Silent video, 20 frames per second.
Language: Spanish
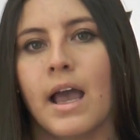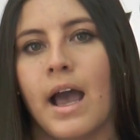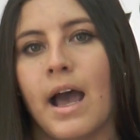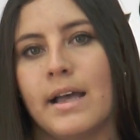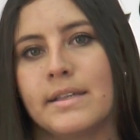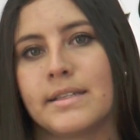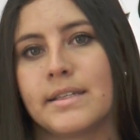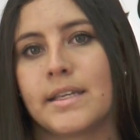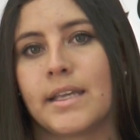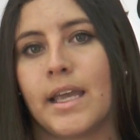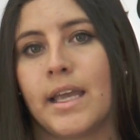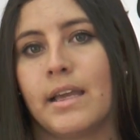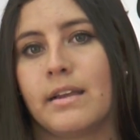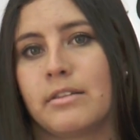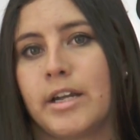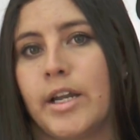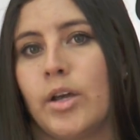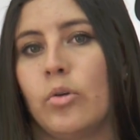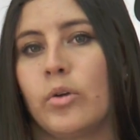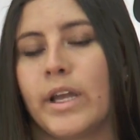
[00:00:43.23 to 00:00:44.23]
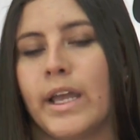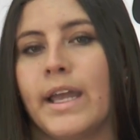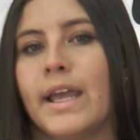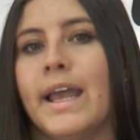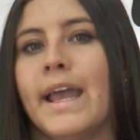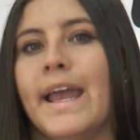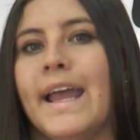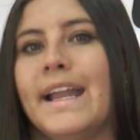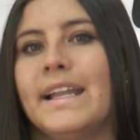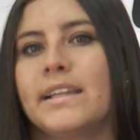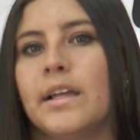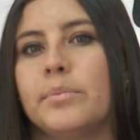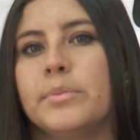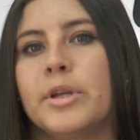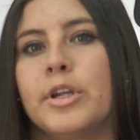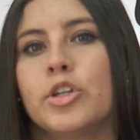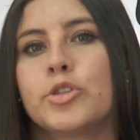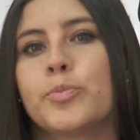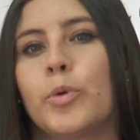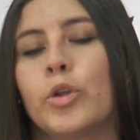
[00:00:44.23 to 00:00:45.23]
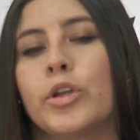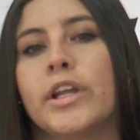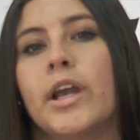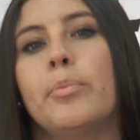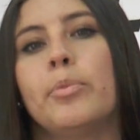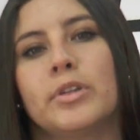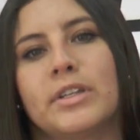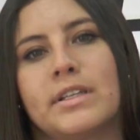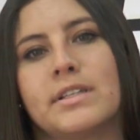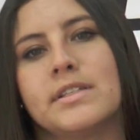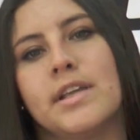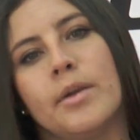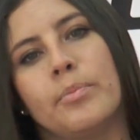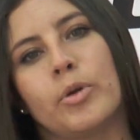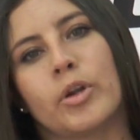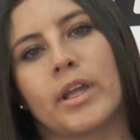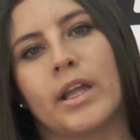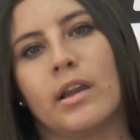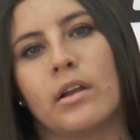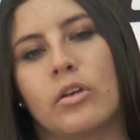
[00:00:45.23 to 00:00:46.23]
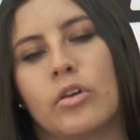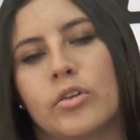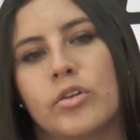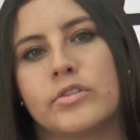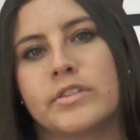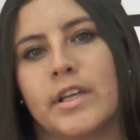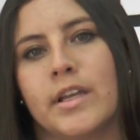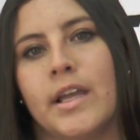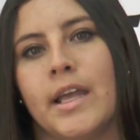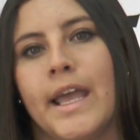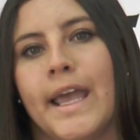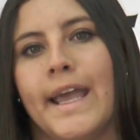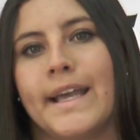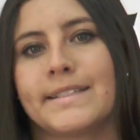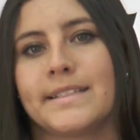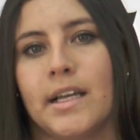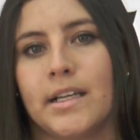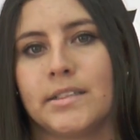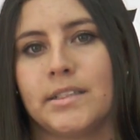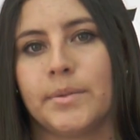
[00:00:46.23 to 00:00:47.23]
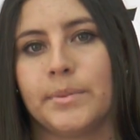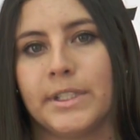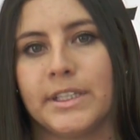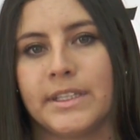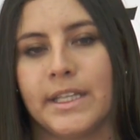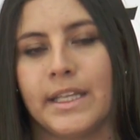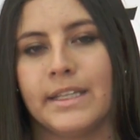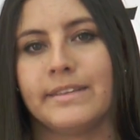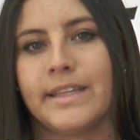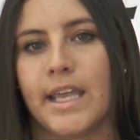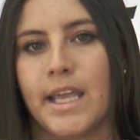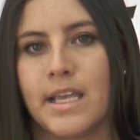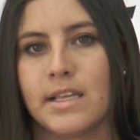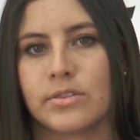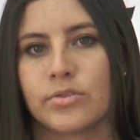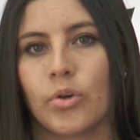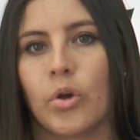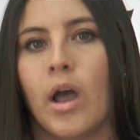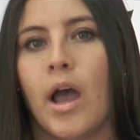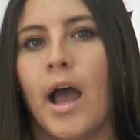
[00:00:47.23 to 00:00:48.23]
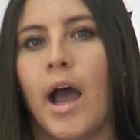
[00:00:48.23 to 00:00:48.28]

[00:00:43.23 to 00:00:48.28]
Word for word: así que creo que él también los podría potenciar porque él conoce exactamente de eso.